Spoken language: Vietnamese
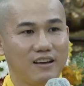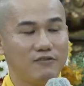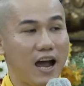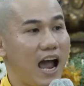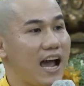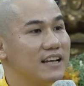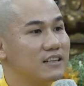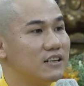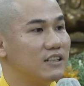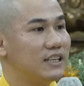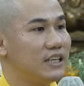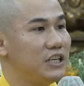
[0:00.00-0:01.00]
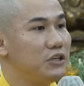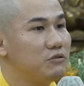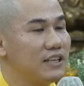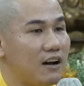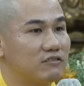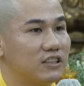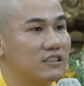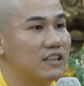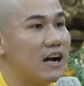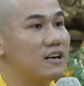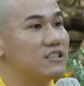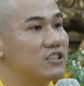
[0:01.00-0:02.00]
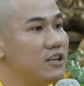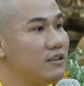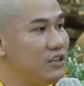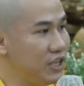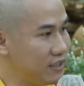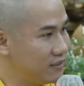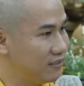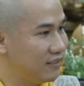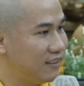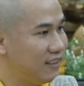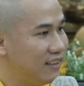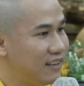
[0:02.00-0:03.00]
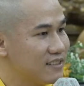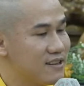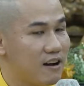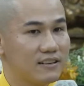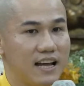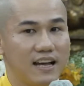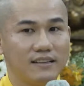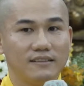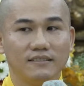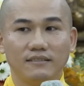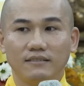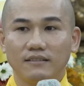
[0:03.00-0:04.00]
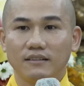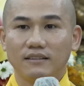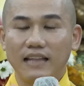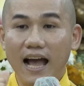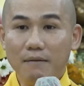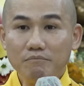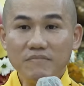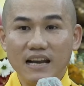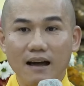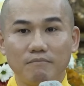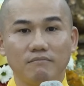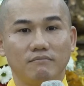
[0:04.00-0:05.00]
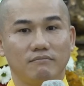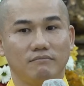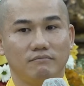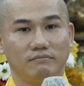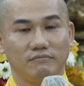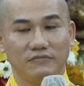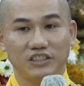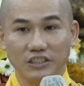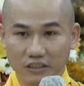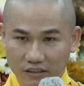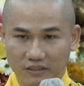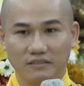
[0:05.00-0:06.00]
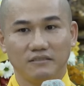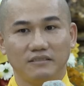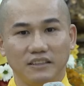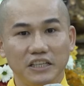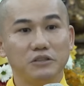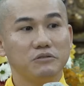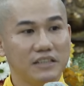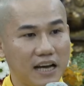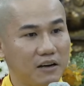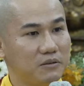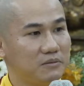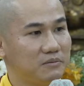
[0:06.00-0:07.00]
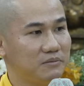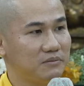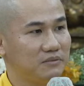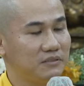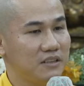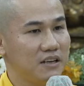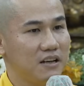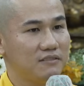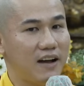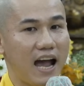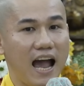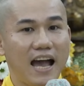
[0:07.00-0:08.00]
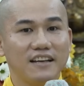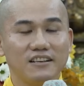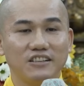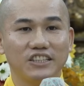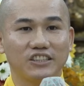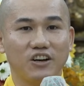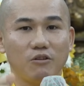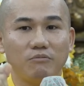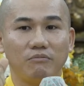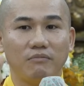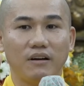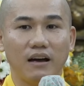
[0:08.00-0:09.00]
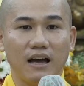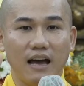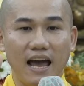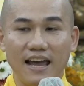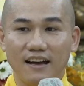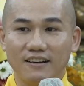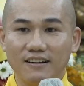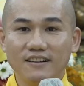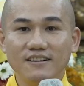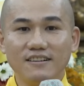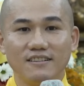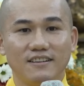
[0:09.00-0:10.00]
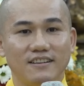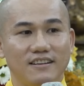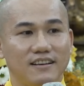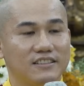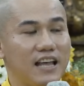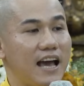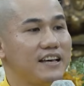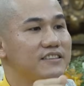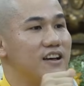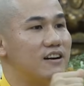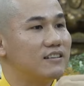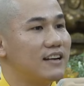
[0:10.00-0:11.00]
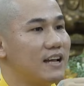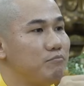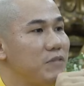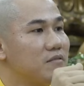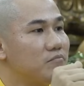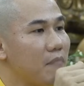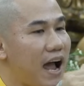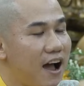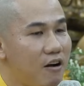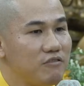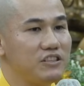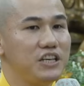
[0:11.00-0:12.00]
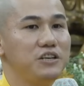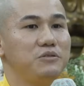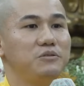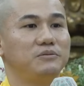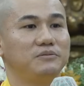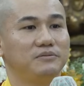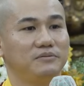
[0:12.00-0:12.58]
và hai người yêu nhau từ thời sinh viên, cho nên 8 năm trường yêu nhau. Và hai người cùng hẹn ước, xây dựng nên biết bao nhiêu